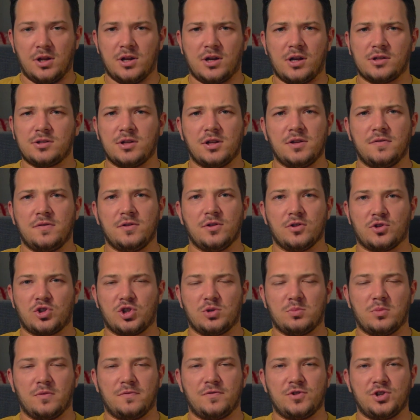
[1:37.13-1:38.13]
Я никогда не видел,
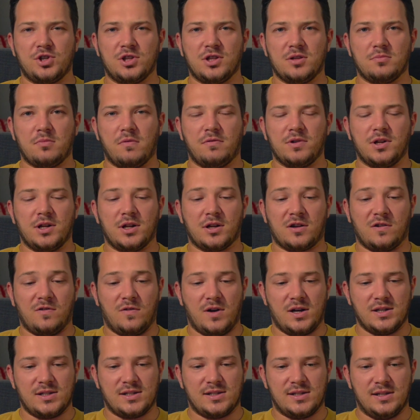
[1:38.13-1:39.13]
чтобы в щи добавляли
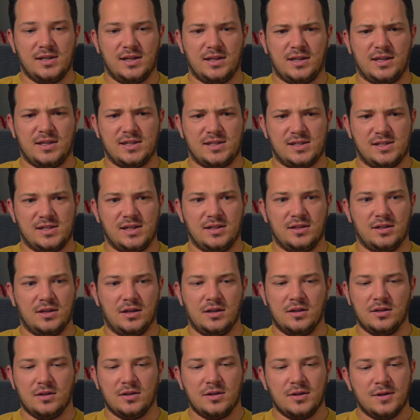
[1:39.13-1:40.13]
квас для
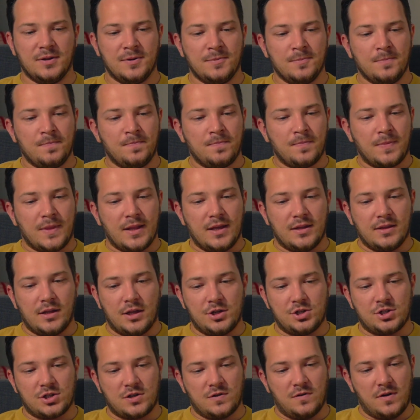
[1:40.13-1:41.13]
кислоты.
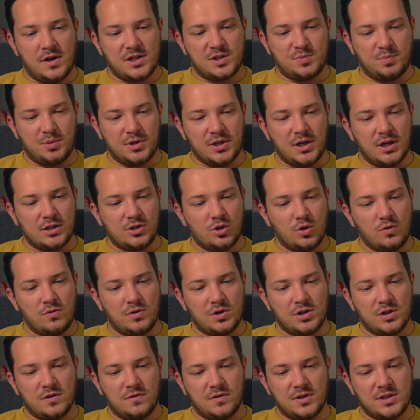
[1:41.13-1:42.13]
Значит, квас,
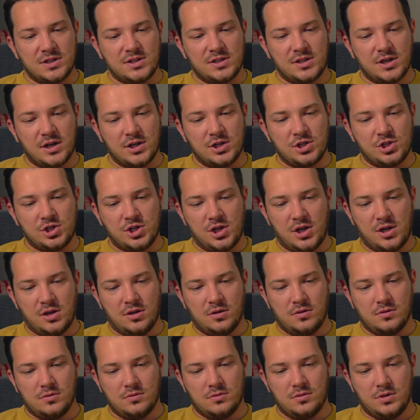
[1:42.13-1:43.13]
приготовленного из
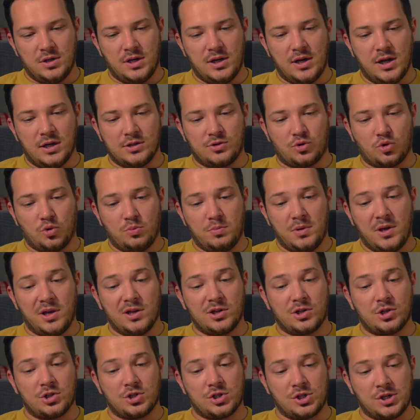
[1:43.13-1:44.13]
дрожжей или
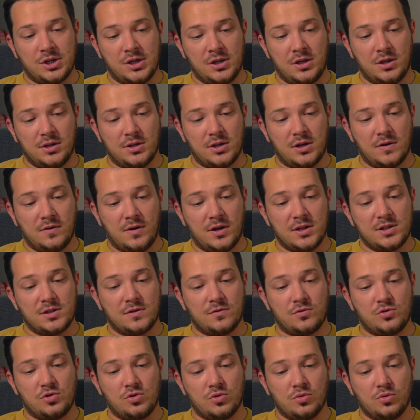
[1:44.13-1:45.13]
отрубей ржи, и
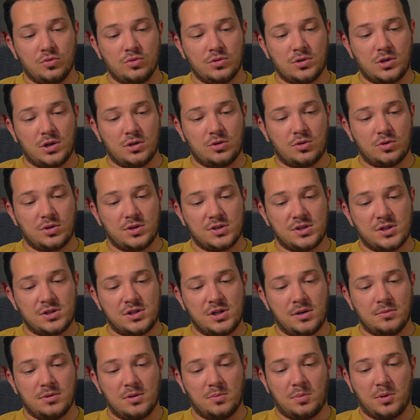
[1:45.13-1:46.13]
наливается в чугун, который
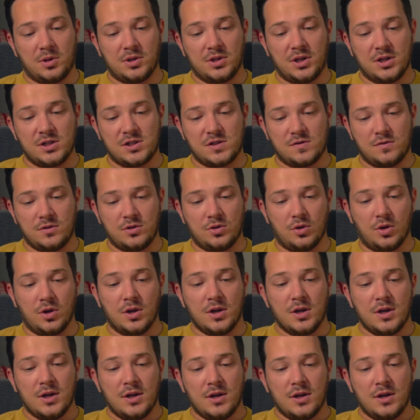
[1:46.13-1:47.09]
затем наполняется водой.